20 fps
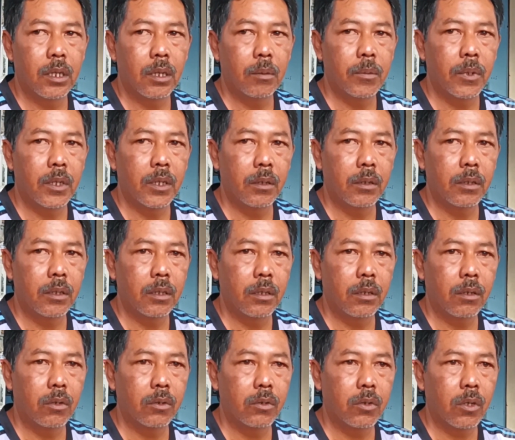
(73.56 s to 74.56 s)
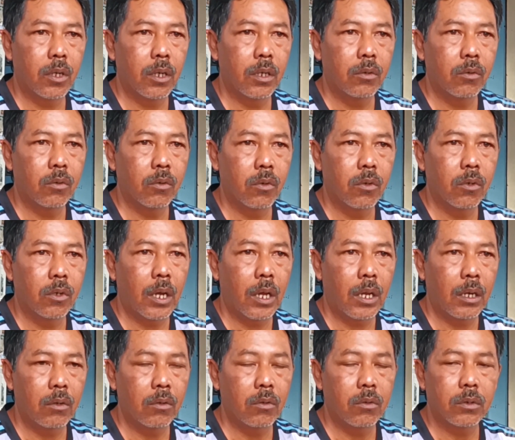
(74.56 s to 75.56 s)
siap mengosongkan ruko
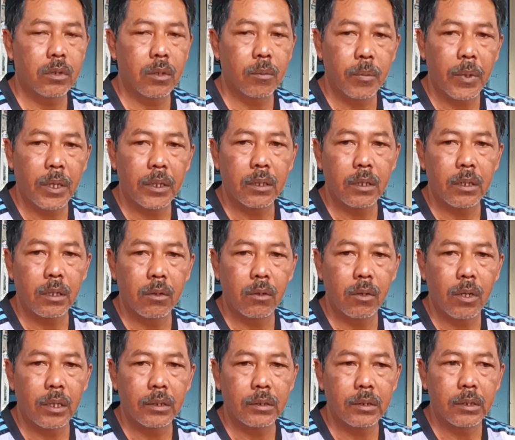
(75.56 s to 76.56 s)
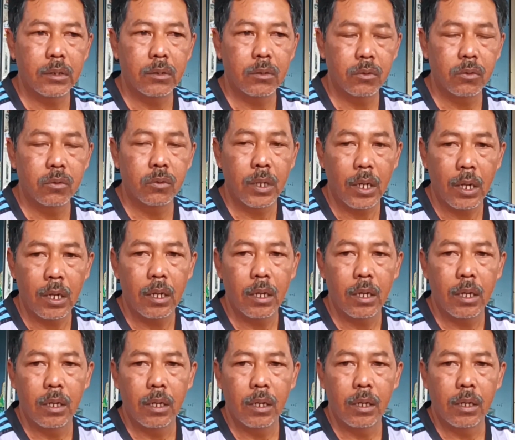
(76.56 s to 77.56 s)
kalau tempat relokasi itu sudah
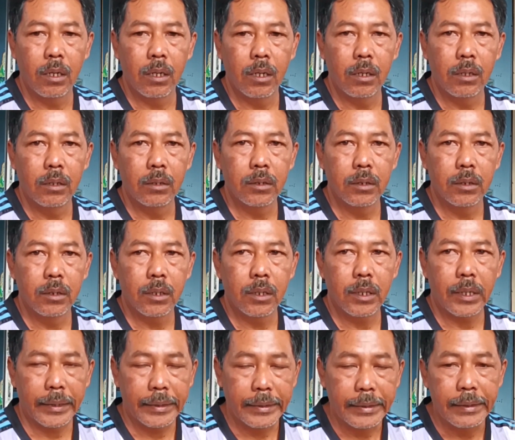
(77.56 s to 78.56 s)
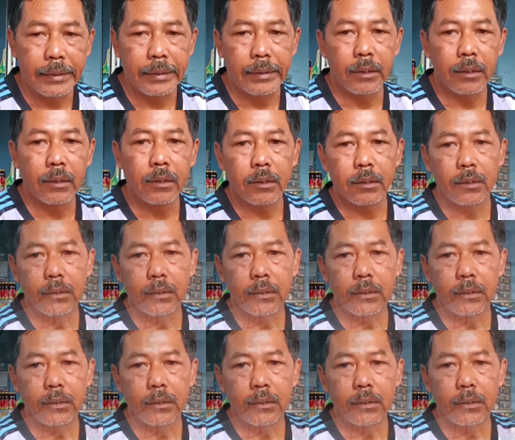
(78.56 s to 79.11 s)
ready